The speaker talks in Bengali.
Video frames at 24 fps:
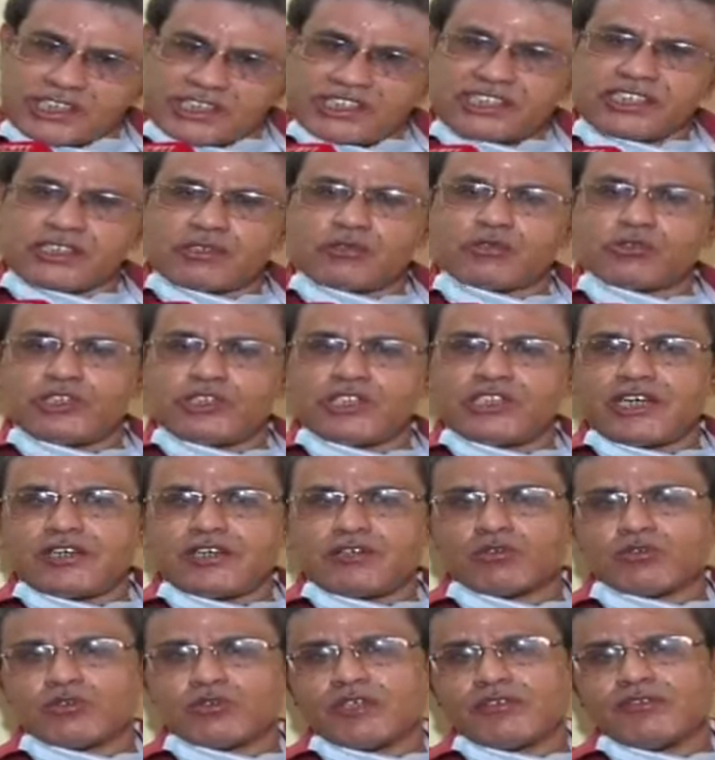চেষ্টা করছি এই
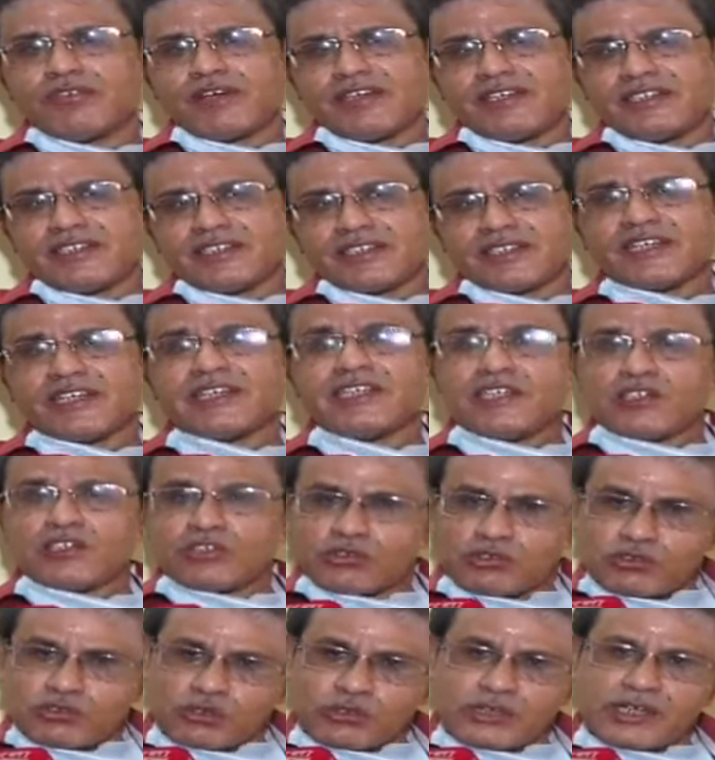করোনা ভাইরাসকে
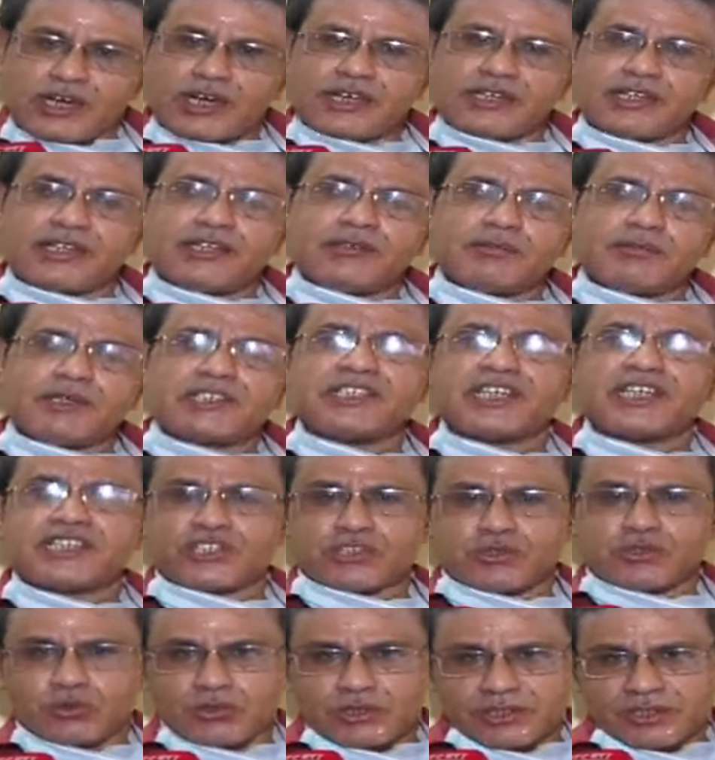নিয়ন্ত্রণে আনার বা শেষ
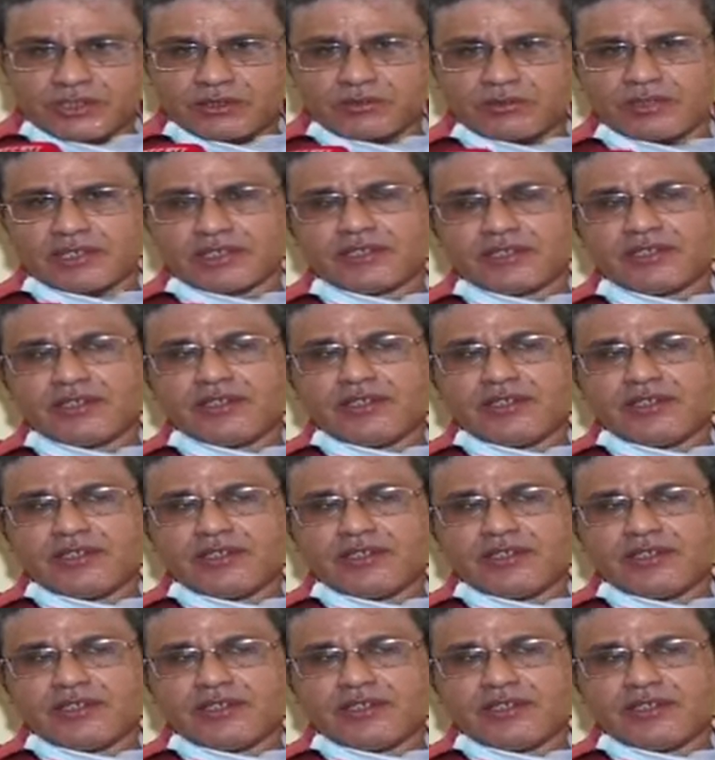করে দেওয়ার